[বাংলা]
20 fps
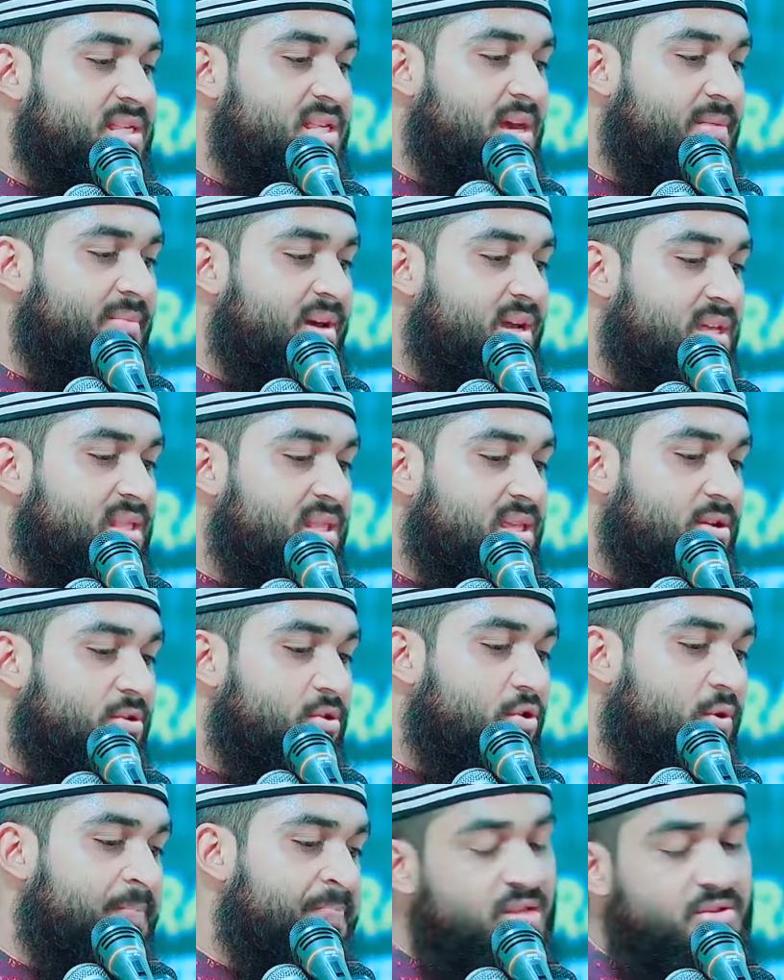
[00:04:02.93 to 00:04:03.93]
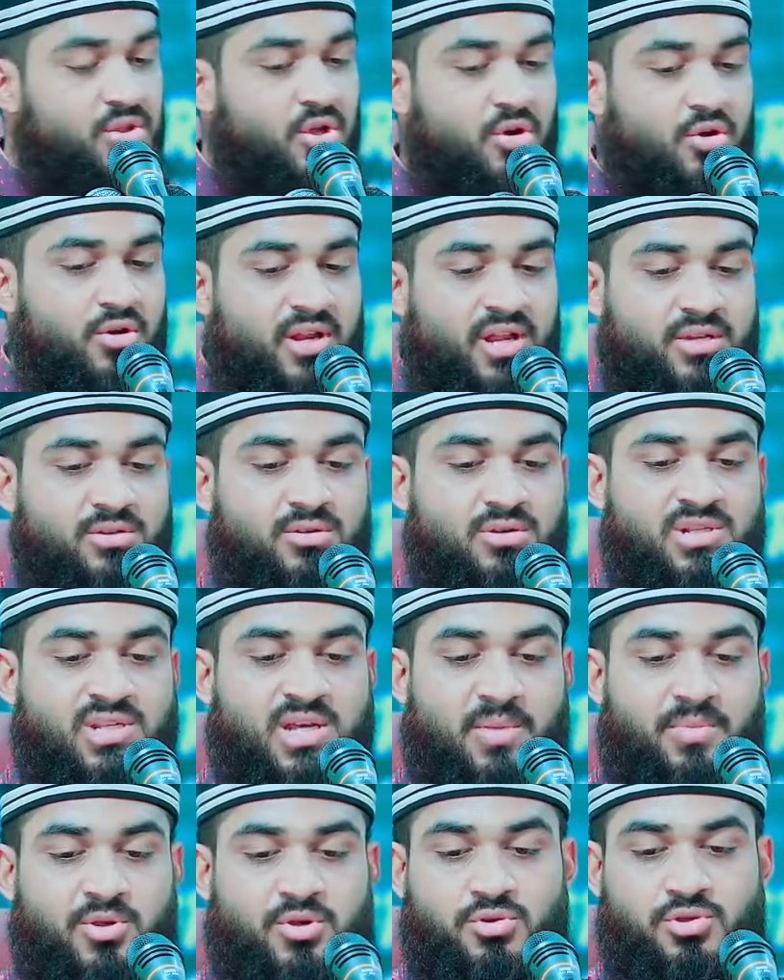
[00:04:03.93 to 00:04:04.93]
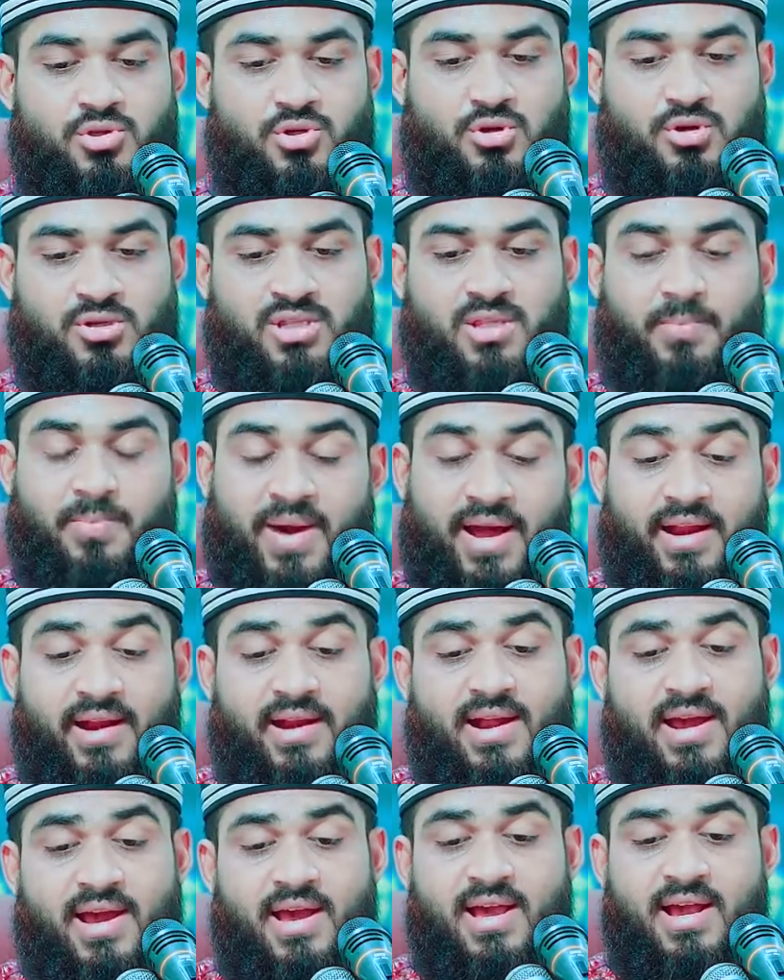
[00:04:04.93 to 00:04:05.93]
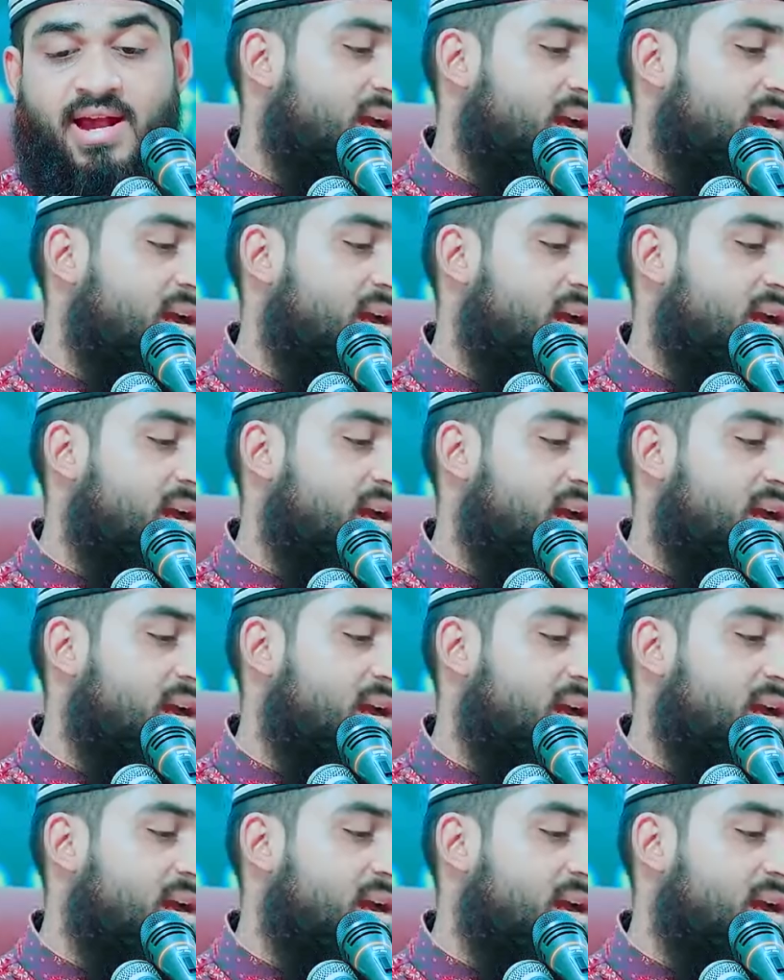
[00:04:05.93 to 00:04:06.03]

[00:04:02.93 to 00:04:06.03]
কাছে আমাকে দিল তখন একজন স্বামী সহ্য করতে পারে না